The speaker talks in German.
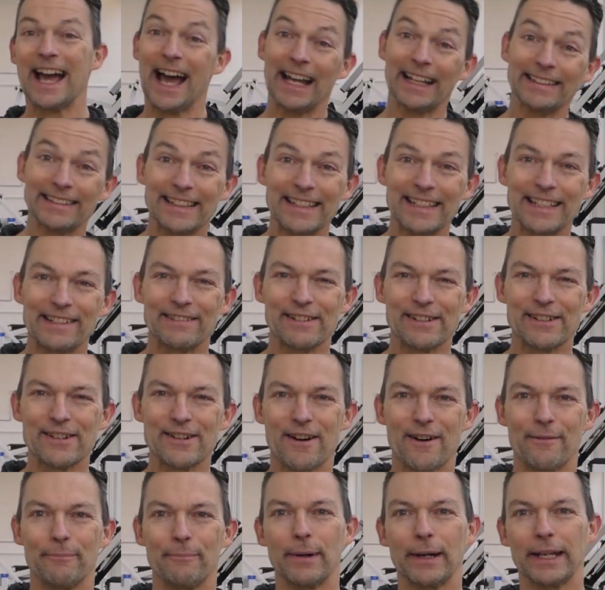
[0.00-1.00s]
Herzlich
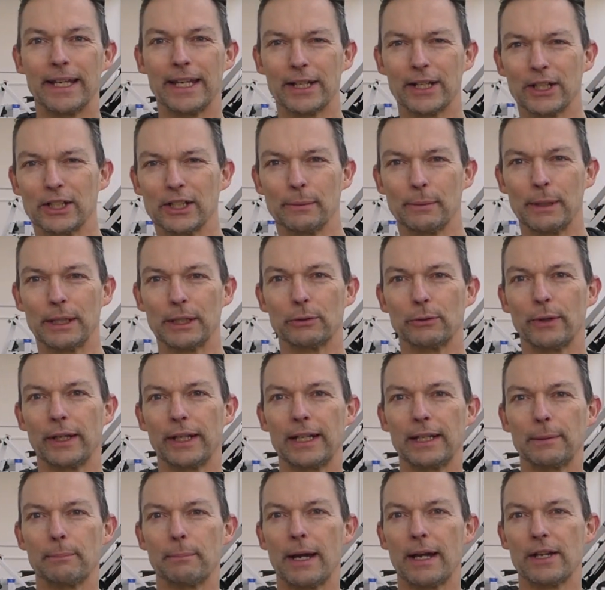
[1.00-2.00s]
willkommen bei Economic
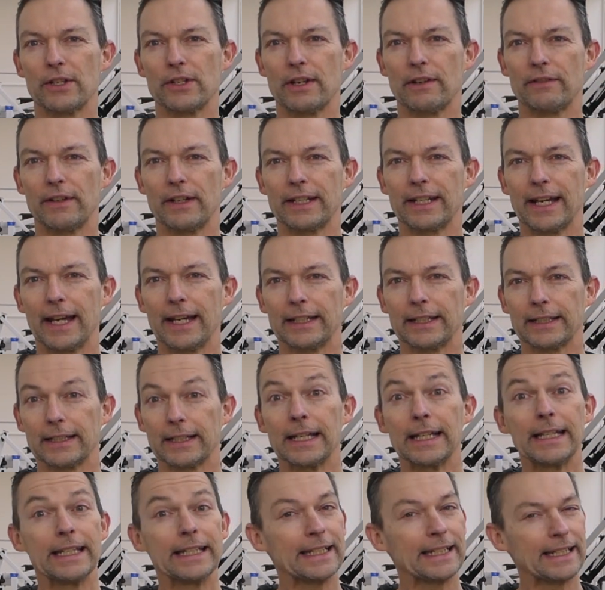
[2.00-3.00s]
Training bei Stefan Deininger.
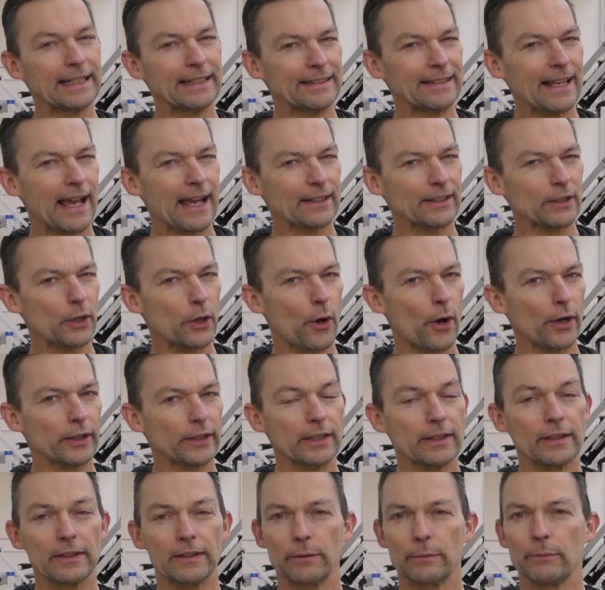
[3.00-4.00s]
Ich zeige dir heute
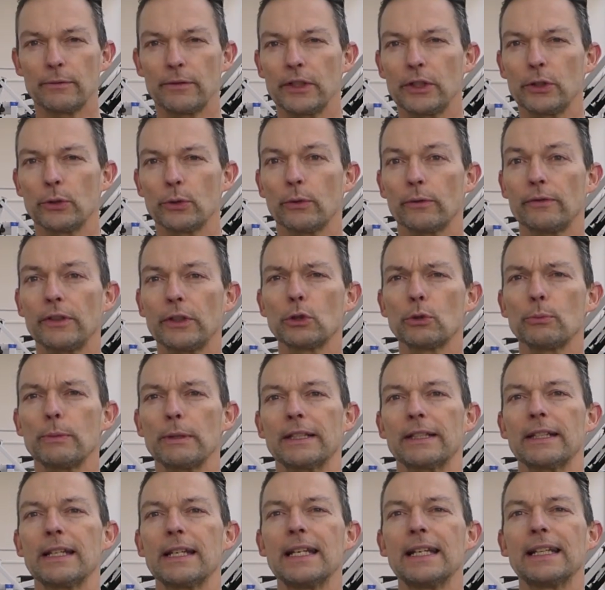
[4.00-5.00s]
in diesem Video, wie du
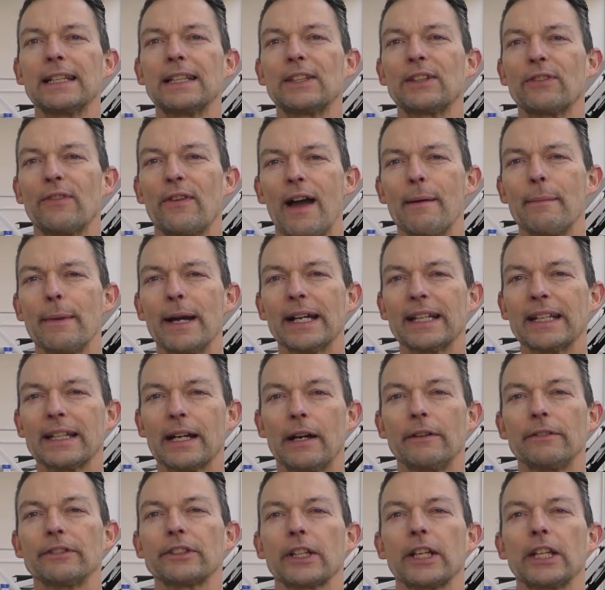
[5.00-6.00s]
mit zweimal
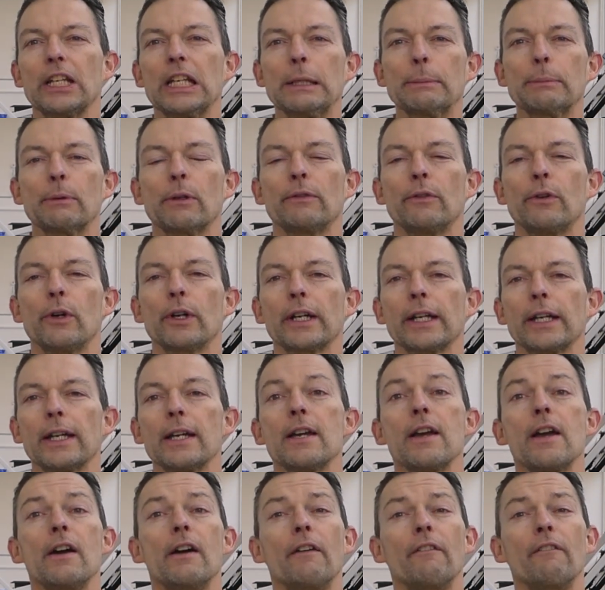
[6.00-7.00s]
Krafttraining pro Woche
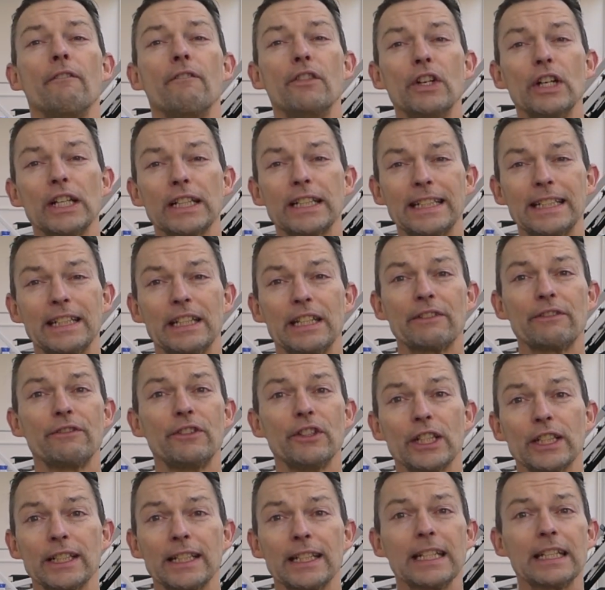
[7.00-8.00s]
wirklich,
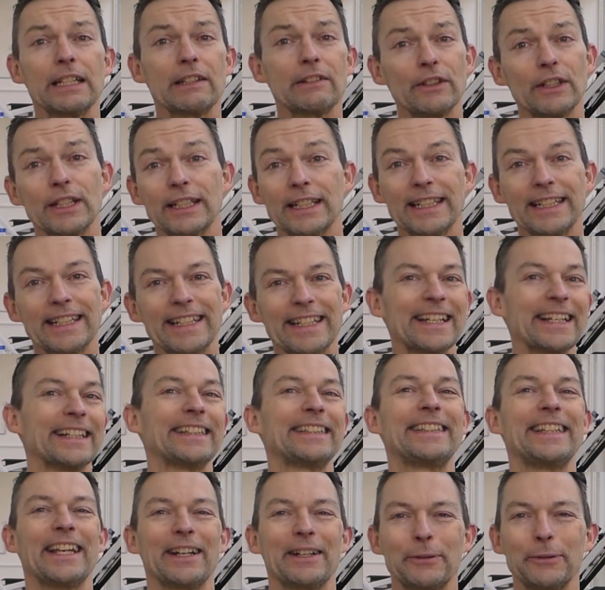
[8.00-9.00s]
wirklich, wirklich
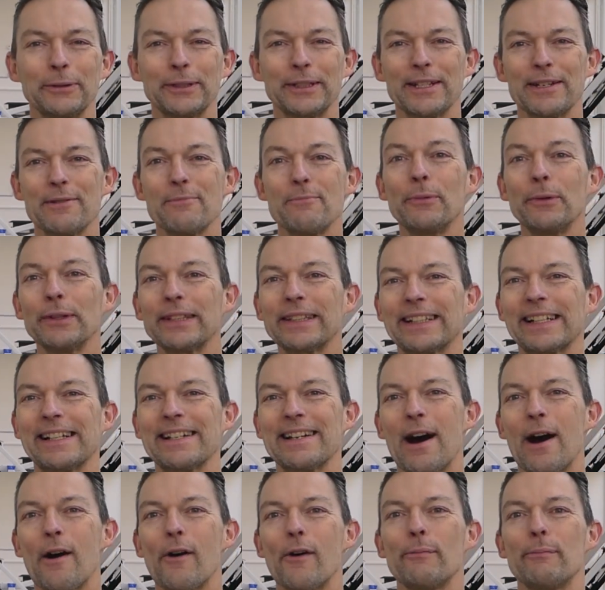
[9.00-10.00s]
sehr gute Muskeln
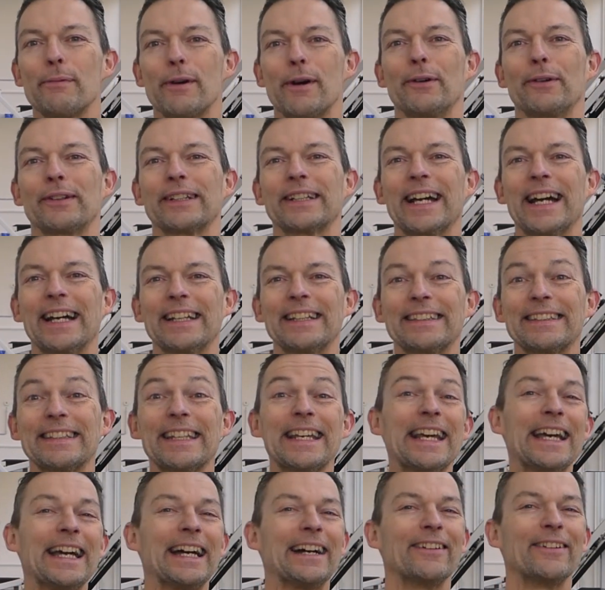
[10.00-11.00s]
aufbauen kannst.
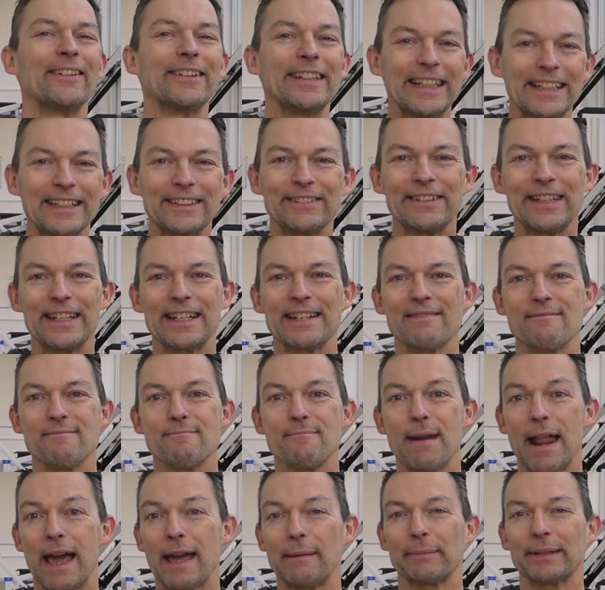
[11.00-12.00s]
Und deswegen
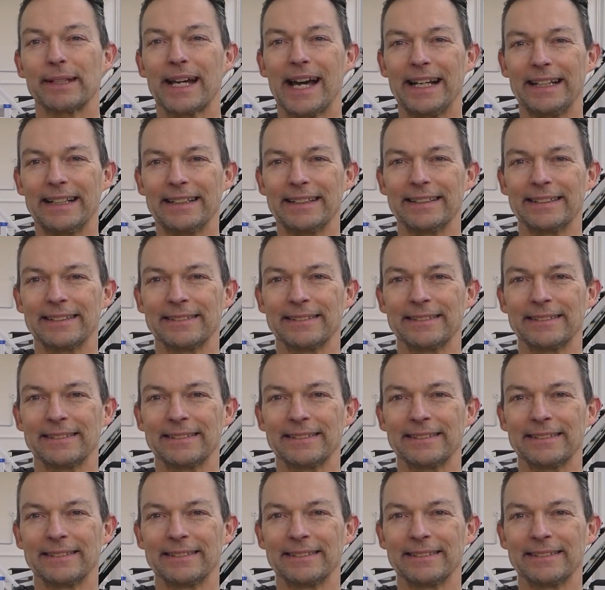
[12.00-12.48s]
bleib dran.